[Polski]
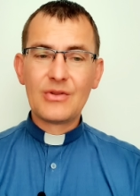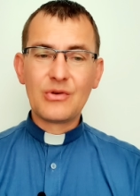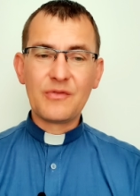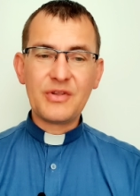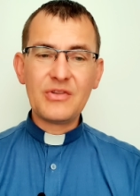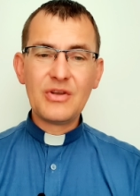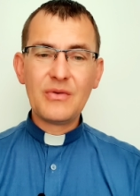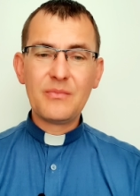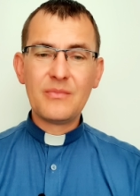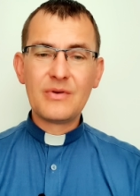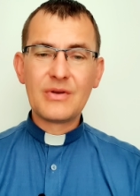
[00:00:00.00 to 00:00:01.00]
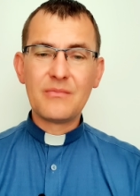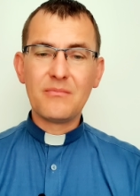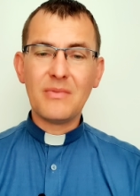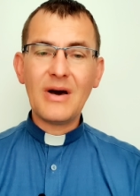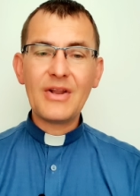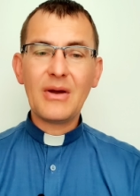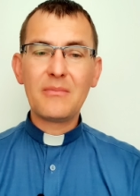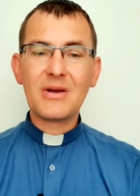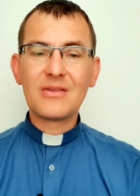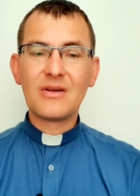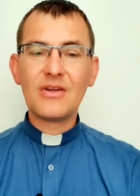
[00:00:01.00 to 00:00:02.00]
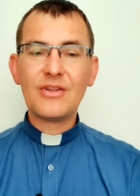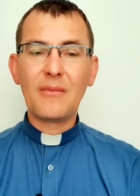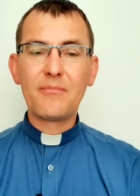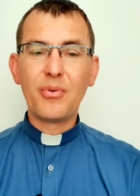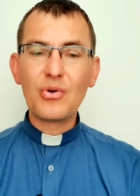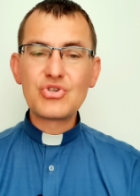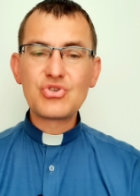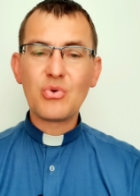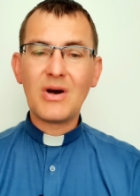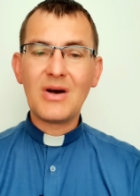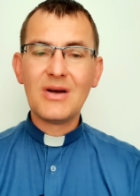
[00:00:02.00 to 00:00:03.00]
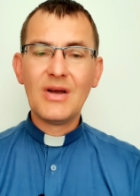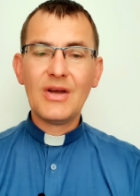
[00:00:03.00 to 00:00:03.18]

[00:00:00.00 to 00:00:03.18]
to wtedy y, Maria Magdalena poszła